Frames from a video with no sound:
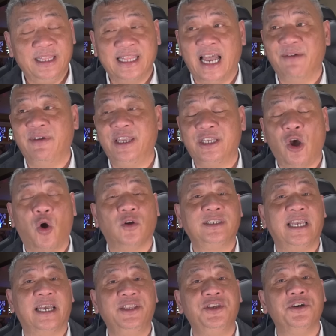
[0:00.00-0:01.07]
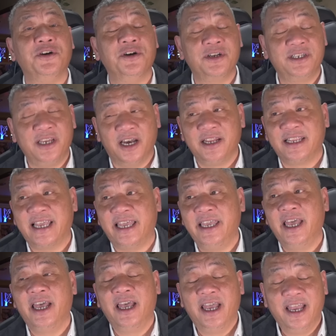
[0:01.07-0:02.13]
tại vì họ sẽ dựa trên
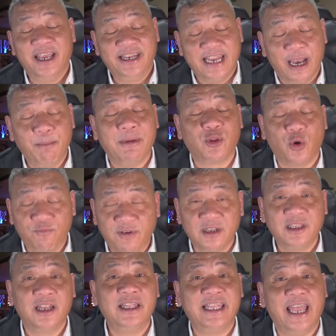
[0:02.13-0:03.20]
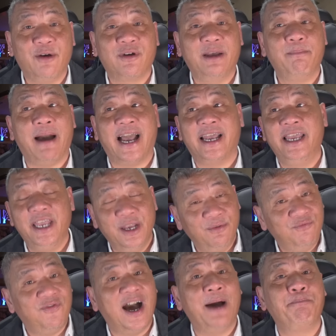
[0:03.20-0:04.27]
cái nếu mà tôi phân tích theo cái bản
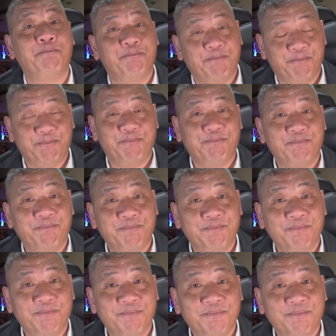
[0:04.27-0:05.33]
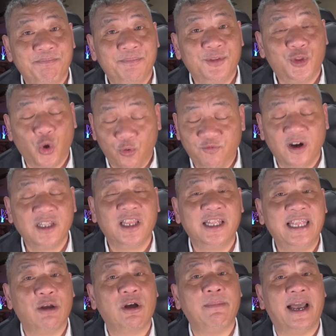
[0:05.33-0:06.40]
hiến pháp tôi phân
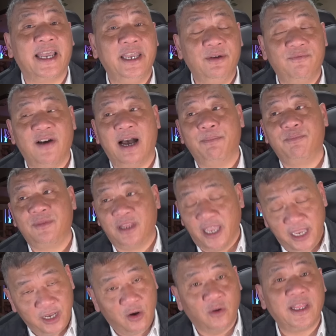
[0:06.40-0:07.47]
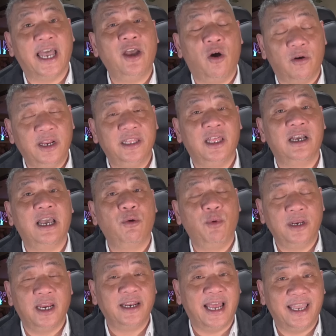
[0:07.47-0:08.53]
tích theo cái bản hiến pháp thì có thể họ đi tới cái
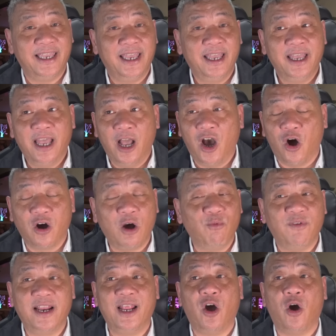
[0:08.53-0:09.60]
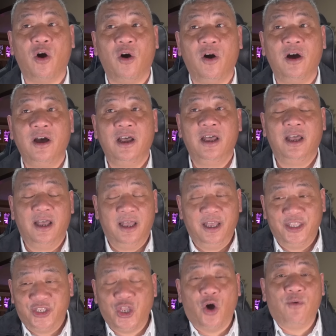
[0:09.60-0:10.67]
quyết định này họ không phải là họ
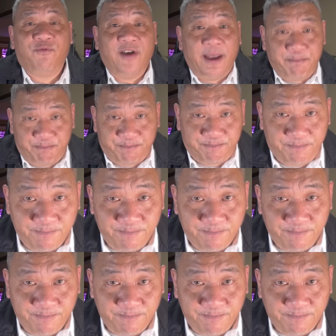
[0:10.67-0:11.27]
cho phép